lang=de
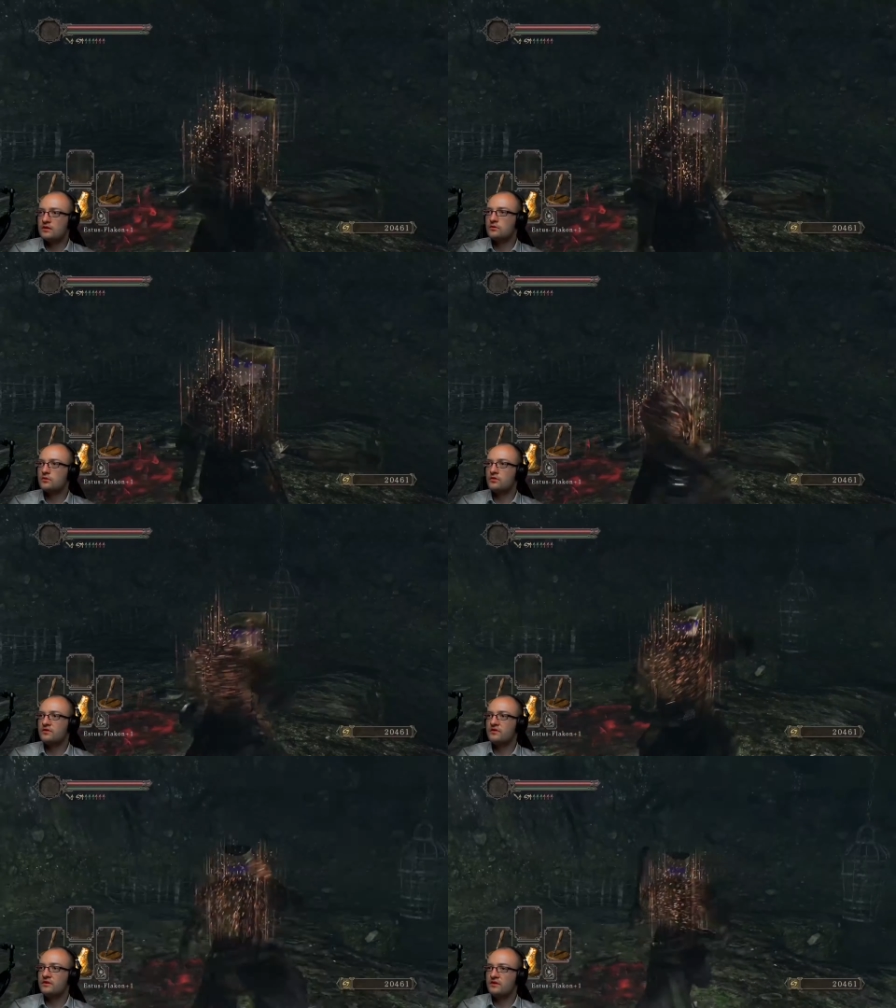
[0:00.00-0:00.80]
Eine
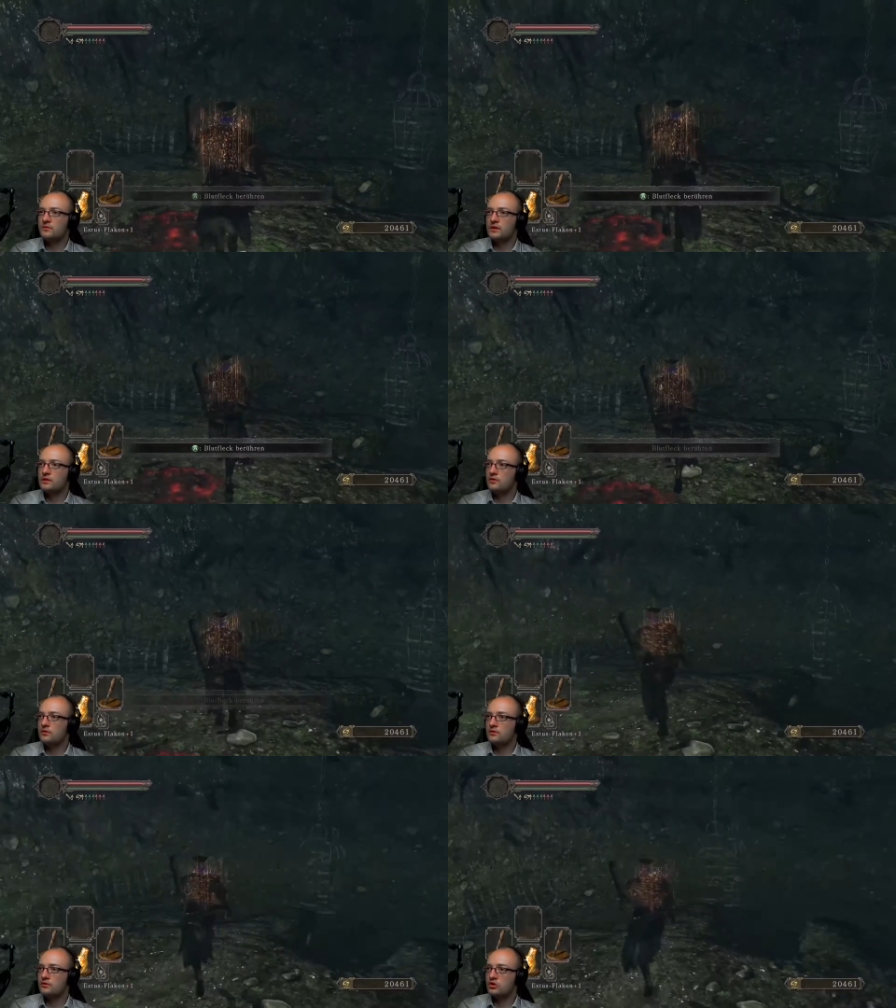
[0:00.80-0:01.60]
große Seele immerhin
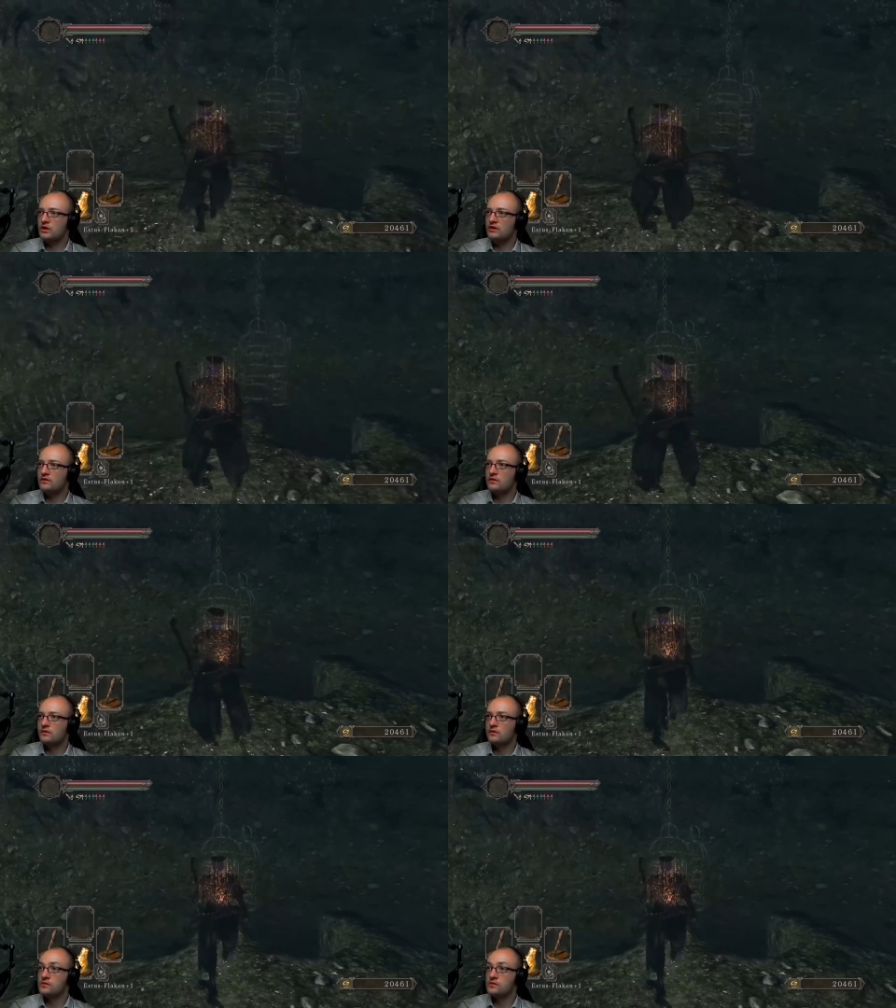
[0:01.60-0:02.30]
noch, auch nicht schlecht.